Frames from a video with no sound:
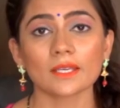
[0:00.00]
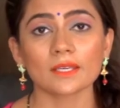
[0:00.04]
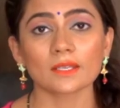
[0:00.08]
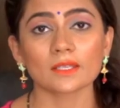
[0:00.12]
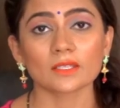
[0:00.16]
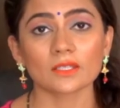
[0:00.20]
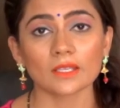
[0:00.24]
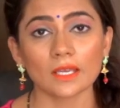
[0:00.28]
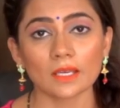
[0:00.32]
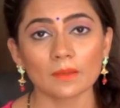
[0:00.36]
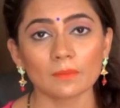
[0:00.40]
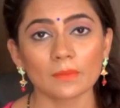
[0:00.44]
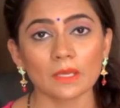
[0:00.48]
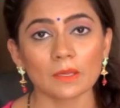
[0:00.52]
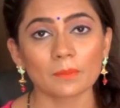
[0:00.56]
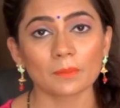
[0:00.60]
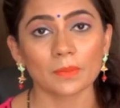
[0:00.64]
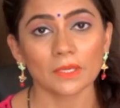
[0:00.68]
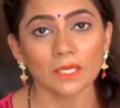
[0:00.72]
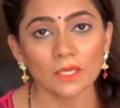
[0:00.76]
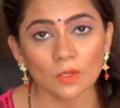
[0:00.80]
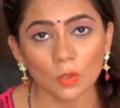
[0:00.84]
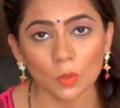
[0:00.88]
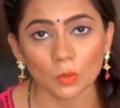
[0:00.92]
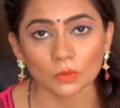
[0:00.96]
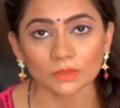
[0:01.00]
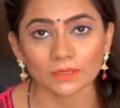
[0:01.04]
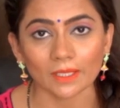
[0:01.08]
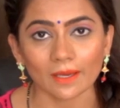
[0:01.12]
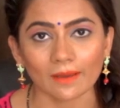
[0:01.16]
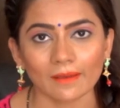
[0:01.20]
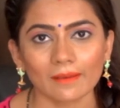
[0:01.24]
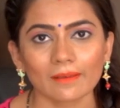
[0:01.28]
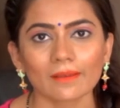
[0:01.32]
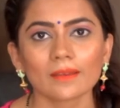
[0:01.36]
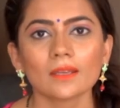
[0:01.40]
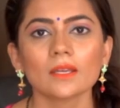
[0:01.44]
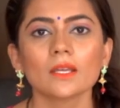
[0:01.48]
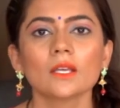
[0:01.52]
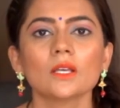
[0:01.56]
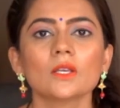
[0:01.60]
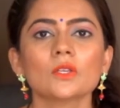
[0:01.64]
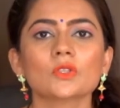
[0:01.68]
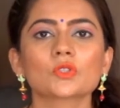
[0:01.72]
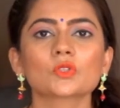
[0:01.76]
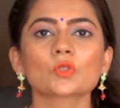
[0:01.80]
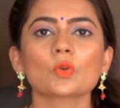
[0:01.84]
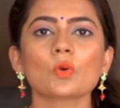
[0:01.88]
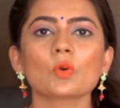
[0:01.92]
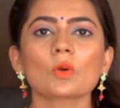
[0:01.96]
ये रियल में भी होता है
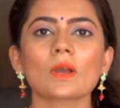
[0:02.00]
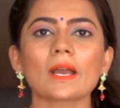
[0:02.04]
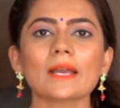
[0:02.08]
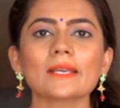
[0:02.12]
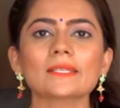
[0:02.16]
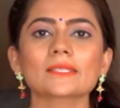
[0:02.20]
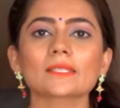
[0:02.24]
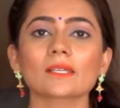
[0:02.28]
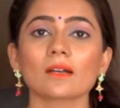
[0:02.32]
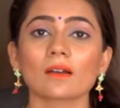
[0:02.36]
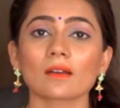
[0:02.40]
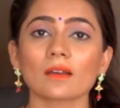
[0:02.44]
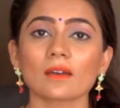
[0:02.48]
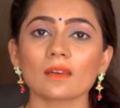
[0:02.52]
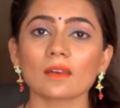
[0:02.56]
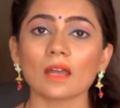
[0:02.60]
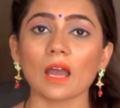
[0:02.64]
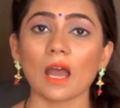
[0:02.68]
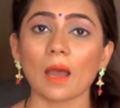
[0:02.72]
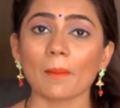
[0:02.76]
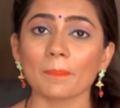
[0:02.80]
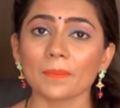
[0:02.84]
सो so गाइज़ अगर